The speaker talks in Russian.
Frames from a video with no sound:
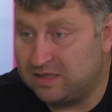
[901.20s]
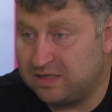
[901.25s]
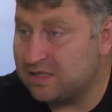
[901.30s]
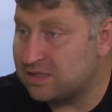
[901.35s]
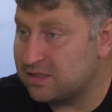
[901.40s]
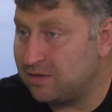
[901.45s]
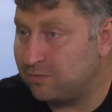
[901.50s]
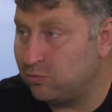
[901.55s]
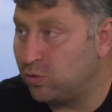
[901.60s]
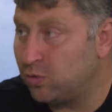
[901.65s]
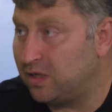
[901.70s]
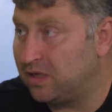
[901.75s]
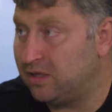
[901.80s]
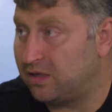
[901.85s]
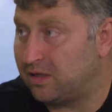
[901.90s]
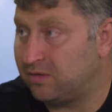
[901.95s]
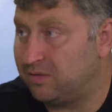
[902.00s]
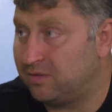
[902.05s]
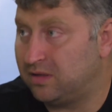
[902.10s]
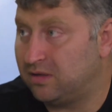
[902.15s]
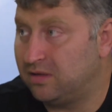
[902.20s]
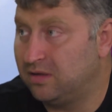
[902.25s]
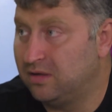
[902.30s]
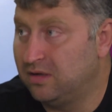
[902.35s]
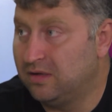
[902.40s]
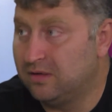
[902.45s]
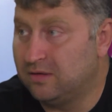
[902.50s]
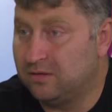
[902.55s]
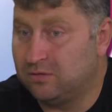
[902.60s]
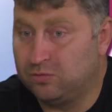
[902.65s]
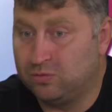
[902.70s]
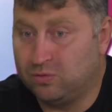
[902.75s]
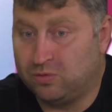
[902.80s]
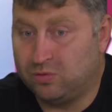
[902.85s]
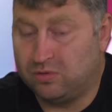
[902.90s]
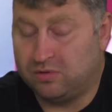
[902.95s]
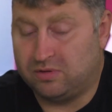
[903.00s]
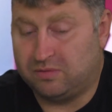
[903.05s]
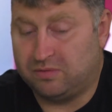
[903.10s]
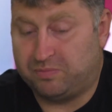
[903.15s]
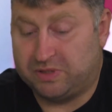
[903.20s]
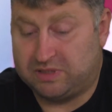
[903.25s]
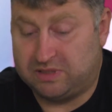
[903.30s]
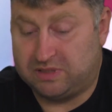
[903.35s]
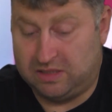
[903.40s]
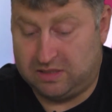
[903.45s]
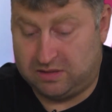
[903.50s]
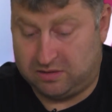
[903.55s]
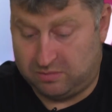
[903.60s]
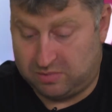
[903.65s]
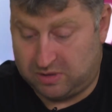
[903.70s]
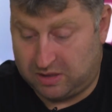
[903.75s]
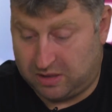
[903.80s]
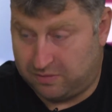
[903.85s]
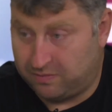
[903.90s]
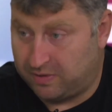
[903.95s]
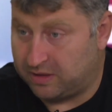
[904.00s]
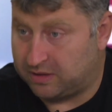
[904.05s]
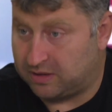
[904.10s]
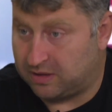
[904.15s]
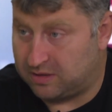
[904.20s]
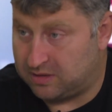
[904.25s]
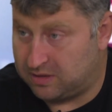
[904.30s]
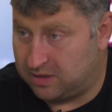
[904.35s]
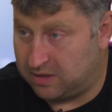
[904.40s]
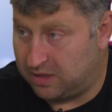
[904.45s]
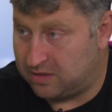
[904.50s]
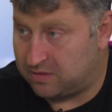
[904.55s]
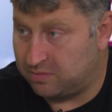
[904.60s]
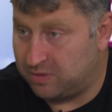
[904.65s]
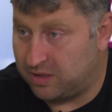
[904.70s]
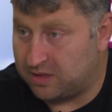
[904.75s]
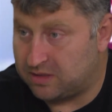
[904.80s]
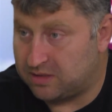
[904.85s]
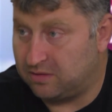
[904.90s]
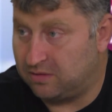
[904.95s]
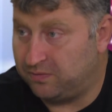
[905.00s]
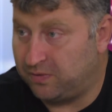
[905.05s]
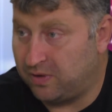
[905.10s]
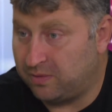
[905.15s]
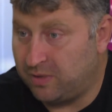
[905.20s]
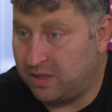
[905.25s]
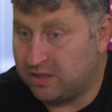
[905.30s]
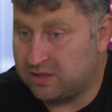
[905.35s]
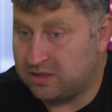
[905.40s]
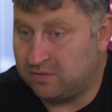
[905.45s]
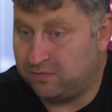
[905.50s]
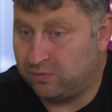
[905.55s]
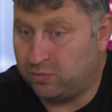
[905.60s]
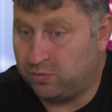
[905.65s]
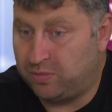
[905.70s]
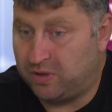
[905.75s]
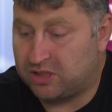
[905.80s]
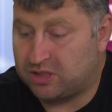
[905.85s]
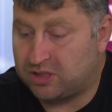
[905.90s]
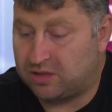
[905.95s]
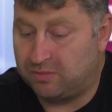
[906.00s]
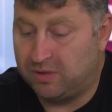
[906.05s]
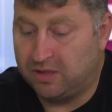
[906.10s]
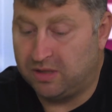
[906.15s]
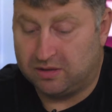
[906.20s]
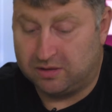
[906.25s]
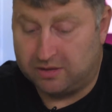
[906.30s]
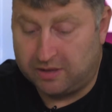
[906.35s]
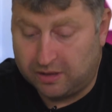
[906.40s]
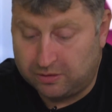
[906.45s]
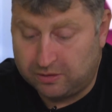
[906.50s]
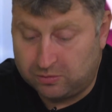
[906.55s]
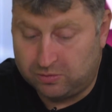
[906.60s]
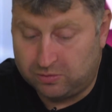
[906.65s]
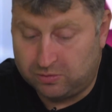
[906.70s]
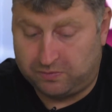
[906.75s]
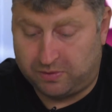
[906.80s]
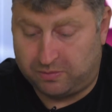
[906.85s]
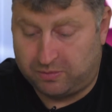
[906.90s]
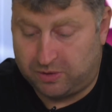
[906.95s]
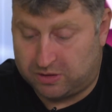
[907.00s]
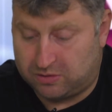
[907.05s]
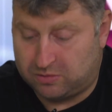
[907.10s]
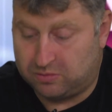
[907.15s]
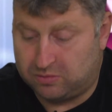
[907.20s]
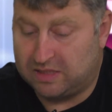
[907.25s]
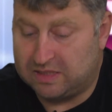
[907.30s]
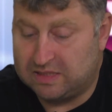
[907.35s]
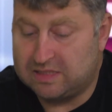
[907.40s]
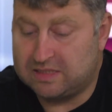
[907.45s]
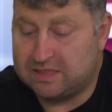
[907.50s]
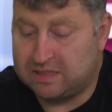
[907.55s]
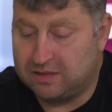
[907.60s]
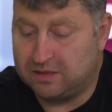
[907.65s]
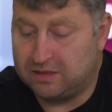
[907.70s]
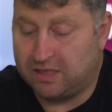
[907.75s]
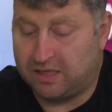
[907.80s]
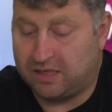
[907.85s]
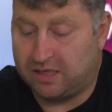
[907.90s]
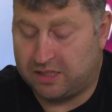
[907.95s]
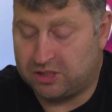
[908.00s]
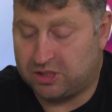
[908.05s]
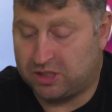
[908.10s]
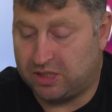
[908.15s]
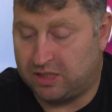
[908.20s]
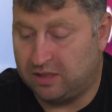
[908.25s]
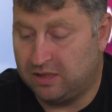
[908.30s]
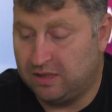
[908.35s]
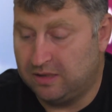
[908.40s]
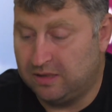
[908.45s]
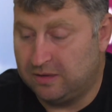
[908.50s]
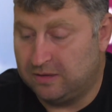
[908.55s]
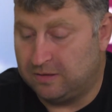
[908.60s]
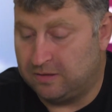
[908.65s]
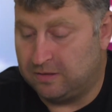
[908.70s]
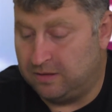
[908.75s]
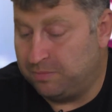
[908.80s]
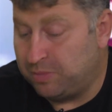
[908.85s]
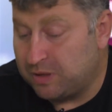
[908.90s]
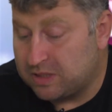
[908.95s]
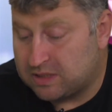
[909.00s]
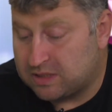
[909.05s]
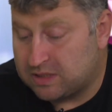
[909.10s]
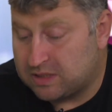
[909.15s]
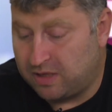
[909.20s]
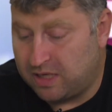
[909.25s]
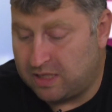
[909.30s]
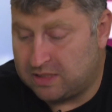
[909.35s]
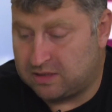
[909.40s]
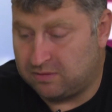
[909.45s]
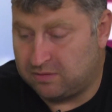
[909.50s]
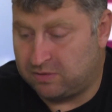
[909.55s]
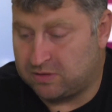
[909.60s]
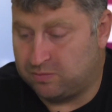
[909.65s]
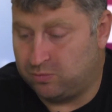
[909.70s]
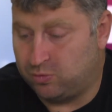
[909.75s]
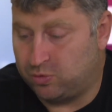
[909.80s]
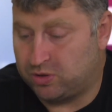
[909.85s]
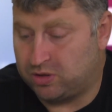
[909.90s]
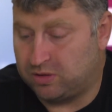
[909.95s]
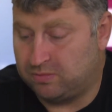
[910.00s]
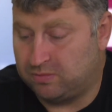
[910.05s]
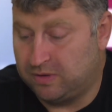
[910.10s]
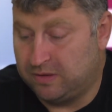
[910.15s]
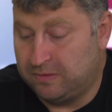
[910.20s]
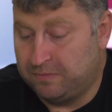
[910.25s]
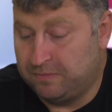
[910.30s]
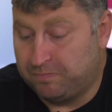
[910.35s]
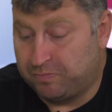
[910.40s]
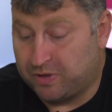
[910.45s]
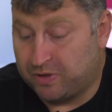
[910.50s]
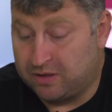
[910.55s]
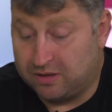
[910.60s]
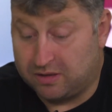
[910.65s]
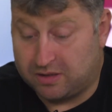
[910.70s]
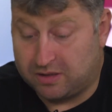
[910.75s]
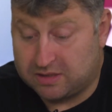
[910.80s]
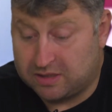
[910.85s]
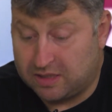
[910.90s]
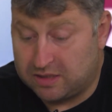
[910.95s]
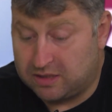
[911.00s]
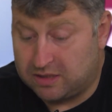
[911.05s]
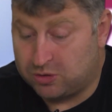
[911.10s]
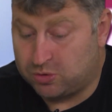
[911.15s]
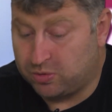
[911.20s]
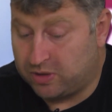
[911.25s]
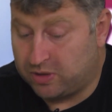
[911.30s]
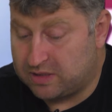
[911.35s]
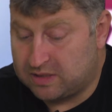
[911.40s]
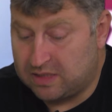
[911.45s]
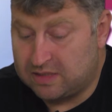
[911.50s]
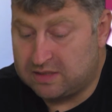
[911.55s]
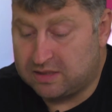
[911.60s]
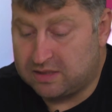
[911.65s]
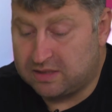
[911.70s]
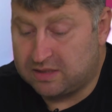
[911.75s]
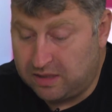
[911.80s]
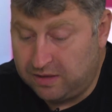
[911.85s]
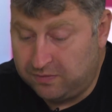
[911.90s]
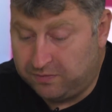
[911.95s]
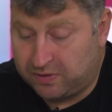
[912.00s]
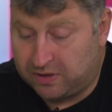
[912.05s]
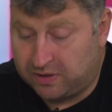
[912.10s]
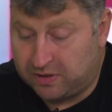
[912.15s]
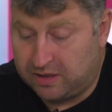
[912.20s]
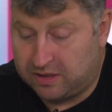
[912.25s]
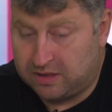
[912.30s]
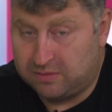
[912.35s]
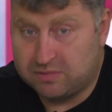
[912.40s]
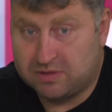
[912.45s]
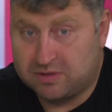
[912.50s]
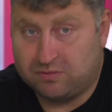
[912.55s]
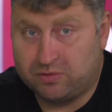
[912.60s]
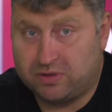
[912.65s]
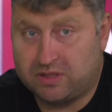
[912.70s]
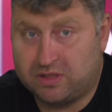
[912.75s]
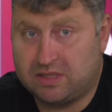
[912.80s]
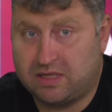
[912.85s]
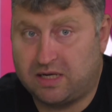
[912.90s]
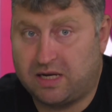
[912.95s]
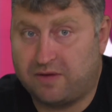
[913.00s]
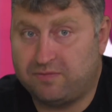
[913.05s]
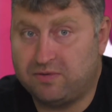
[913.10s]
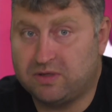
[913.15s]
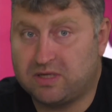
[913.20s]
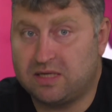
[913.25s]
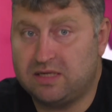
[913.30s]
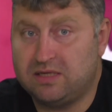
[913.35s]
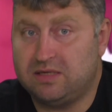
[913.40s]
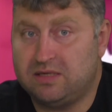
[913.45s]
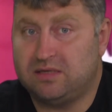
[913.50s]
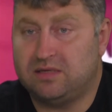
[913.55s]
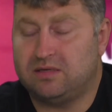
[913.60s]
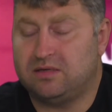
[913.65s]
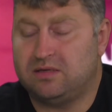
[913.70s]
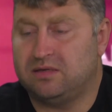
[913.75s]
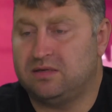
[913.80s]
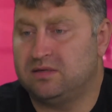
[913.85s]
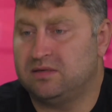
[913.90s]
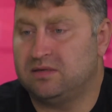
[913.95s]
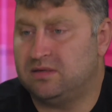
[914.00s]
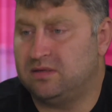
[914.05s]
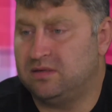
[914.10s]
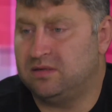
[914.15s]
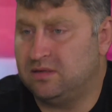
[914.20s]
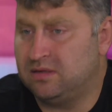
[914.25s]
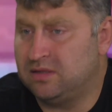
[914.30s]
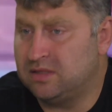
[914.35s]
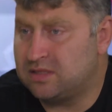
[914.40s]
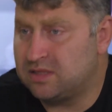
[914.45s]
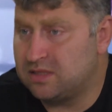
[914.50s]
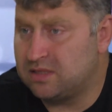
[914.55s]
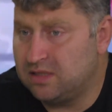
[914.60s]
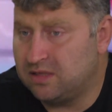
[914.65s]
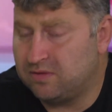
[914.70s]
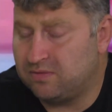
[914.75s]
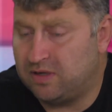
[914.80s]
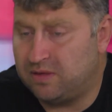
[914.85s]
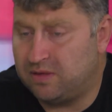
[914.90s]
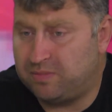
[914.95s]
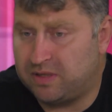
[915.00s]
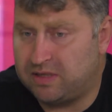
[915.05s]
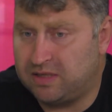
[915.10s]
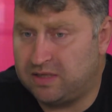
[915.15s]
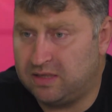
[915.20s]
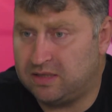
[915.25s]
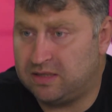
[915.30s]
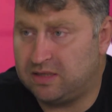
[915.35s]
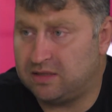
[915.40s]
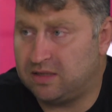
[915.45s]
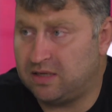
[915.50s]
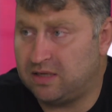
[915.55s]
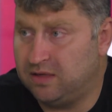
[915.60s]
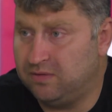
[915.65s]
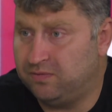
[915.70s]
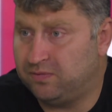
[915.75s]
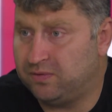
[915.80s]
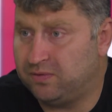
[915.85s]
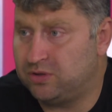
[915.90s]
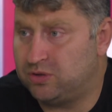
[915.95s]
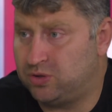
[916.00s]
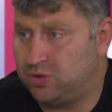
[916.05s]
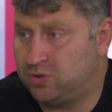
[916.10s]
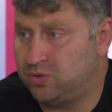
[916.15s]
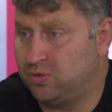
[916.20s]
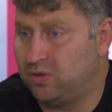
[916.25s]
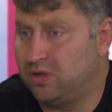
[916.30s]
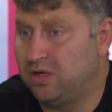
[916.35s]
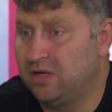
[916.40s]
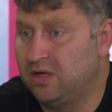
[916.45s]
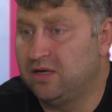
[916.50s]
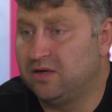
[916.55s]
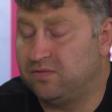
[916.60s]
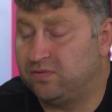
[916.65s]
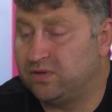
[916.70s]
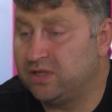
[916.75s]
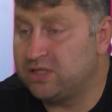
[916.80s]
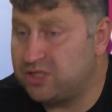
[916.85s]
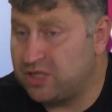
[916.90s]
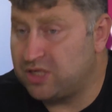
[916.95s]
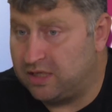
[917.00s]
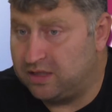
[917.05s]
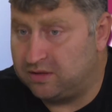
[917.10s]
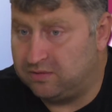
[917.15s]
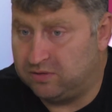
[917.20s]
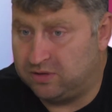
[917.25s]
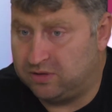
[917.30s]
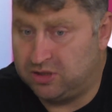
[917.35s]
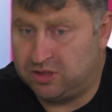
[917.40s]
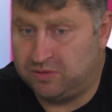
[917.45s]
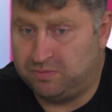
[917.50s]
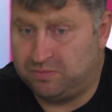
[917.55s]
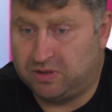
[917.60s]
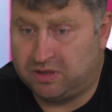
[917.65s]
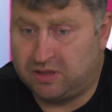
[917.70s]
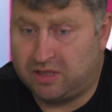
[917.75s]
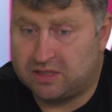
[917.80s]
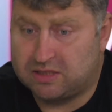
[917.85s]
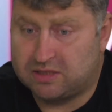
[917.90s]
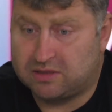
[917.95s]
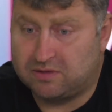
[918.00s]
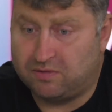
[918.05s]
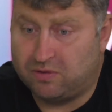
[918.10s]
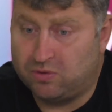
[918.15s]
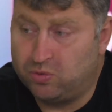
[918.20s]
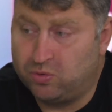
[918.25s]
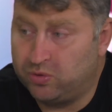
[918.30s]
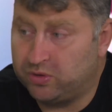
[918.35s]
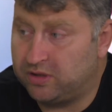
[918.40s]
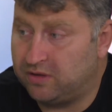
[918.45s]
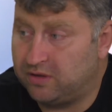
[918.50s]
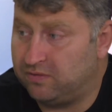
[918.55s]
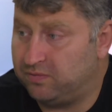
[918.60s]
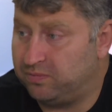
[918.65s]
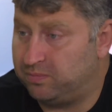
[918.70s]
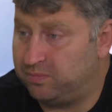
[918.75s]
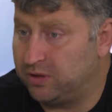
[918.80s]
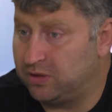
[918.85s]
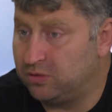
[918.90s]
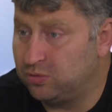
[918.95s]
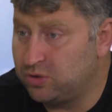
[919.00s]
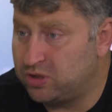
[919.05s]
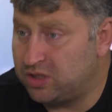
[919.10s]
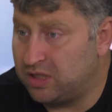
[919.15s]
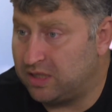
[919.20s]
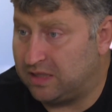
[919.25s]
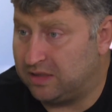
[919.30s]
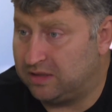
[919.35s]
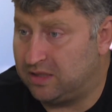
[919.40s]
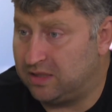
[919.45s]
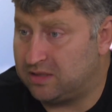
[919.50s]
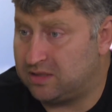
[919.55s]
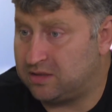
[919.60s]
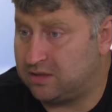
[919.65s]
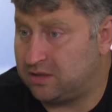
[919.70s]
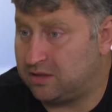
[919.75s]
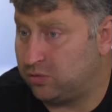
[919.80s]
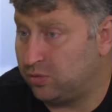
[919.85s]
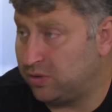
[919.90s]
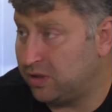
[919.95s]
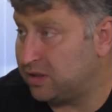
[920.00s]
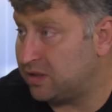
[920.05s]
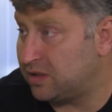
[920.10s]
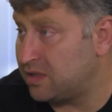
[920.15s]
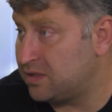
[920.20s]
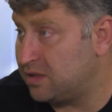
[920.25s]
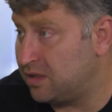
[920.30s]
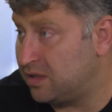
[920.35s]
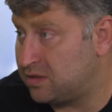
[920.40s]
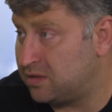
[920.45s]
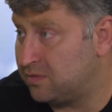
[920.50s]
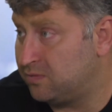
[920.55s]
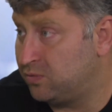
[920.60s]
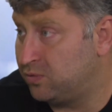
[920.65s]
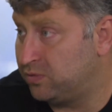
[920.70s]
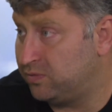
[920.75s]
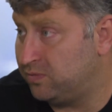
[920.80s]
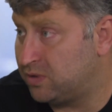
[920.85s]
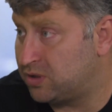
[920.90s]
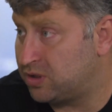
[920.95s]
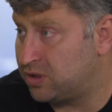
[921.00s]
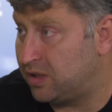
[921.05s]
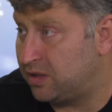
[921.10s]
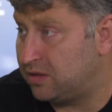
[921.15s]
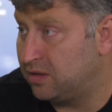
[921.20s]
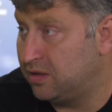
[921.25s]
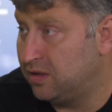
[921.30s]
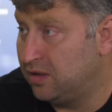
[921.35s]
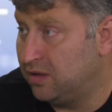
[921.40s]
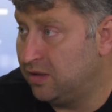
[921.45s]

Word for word: не завуалирована. Но посредством захвата средств массовой информации в рубежном данную информацию донести до горожан не представляется возможным. Э, кстати, что касается тарифа для химзавода «Заря», ведь они инициировали поднятие тарифа еще в начале 2015 года, в предыдущей каденции, которая отказалась его утверждать.